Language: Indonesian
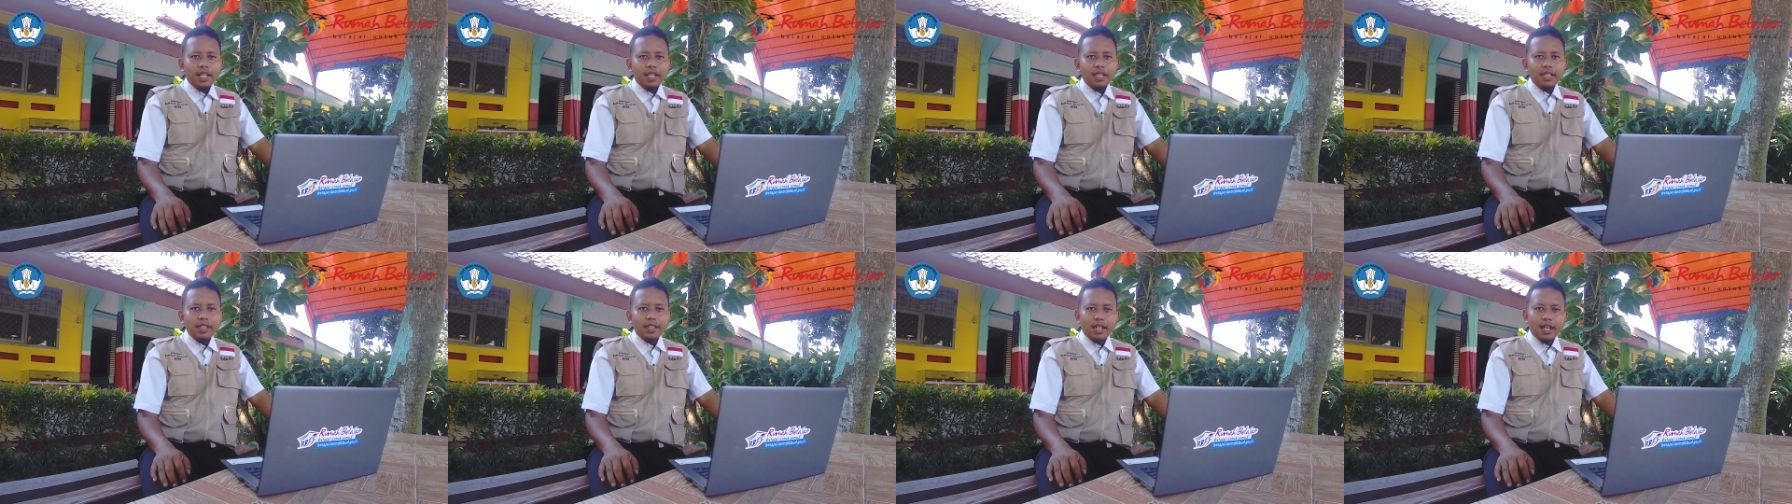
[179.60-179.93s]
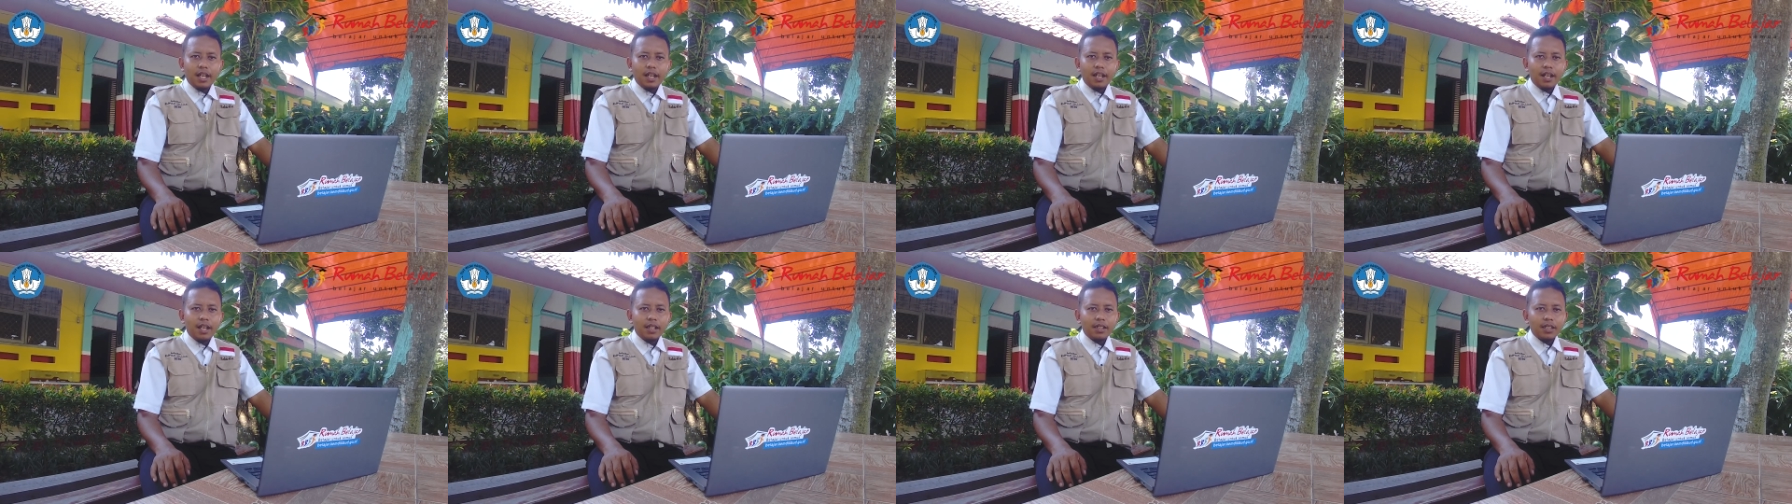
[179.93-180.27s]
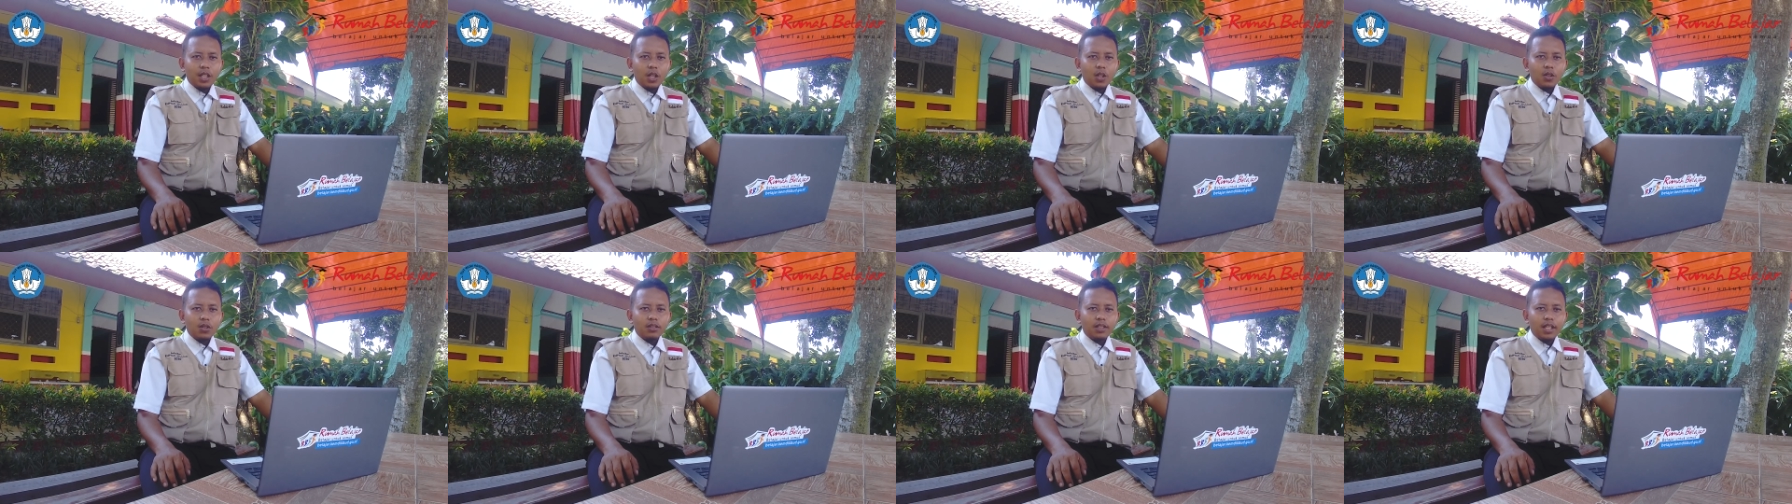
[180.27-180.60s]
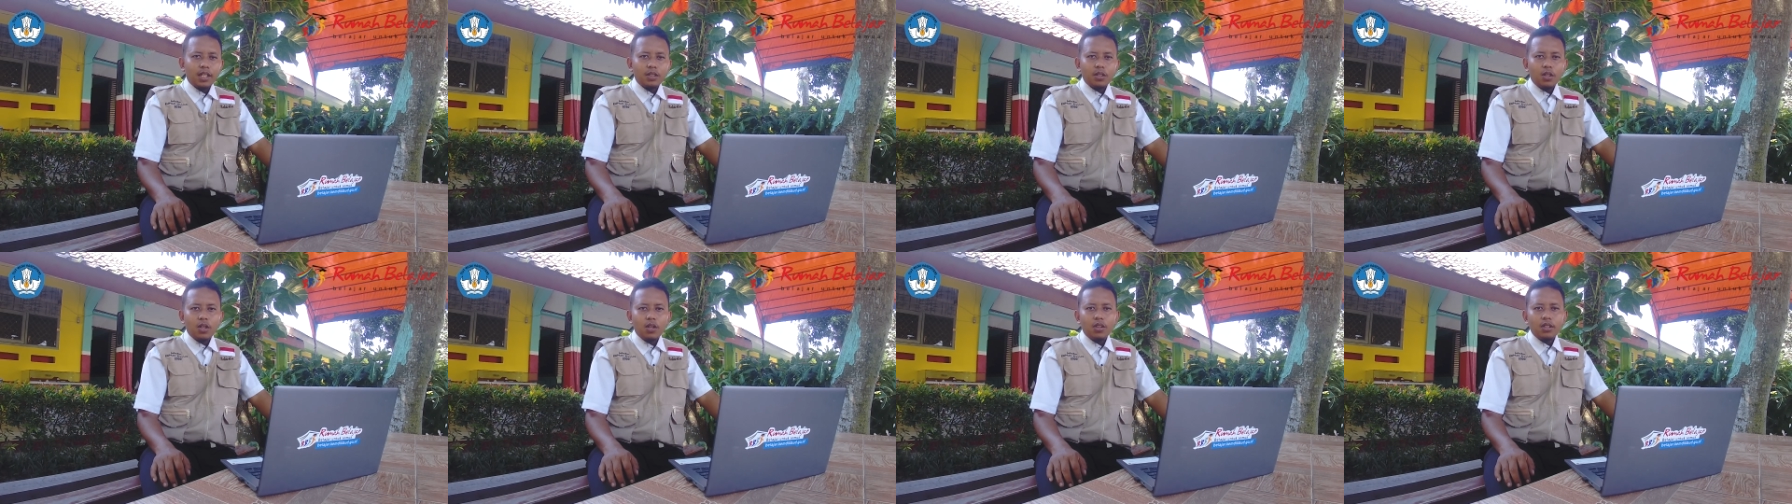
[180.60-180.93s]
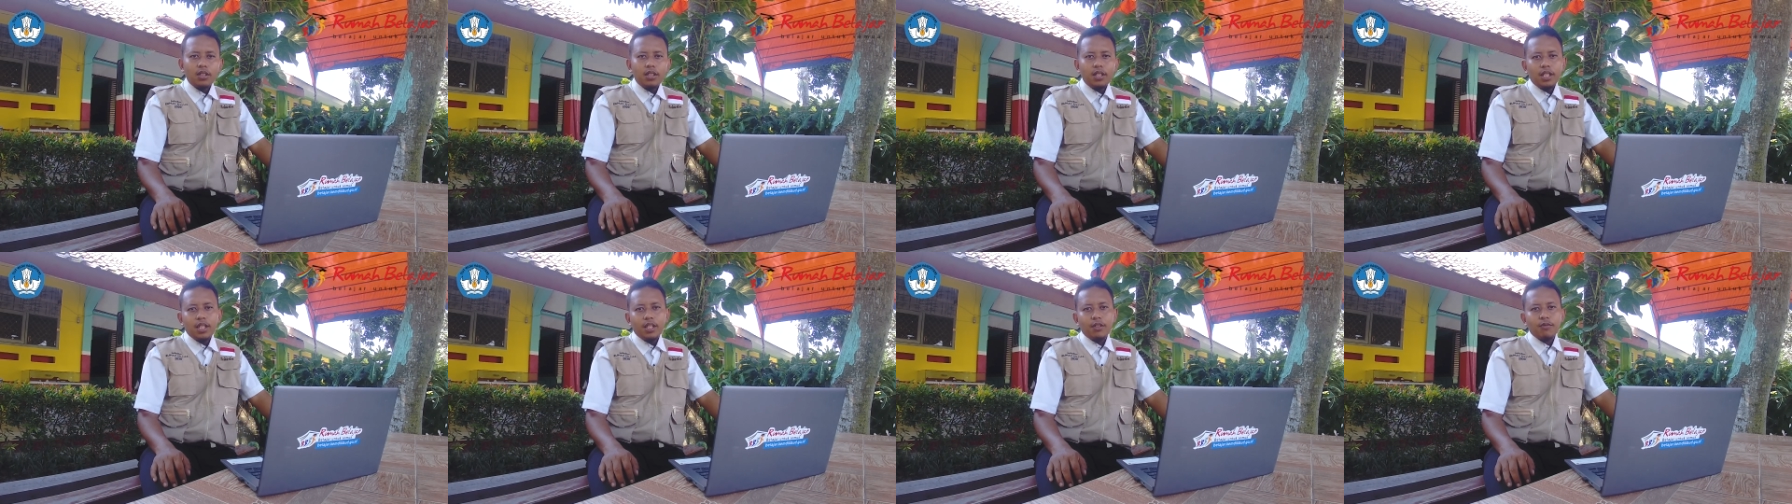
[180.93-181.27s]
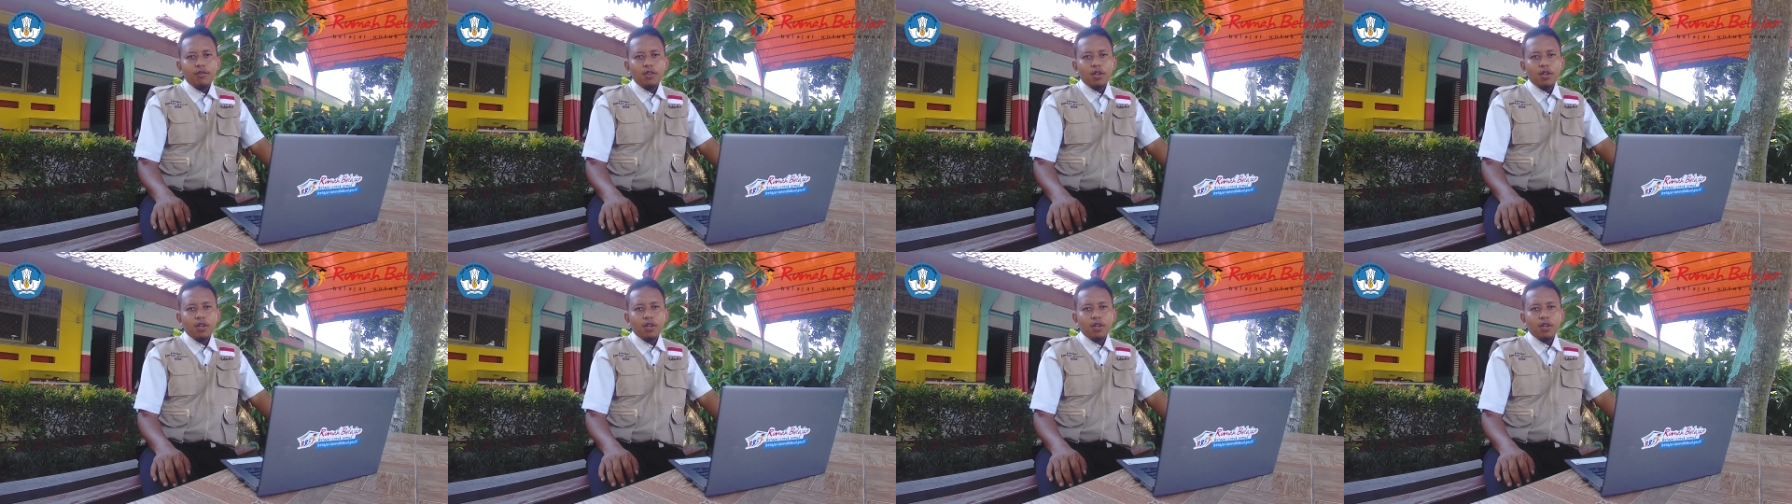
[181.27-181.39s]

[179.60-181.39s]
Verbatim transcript: TIK atau Teknologi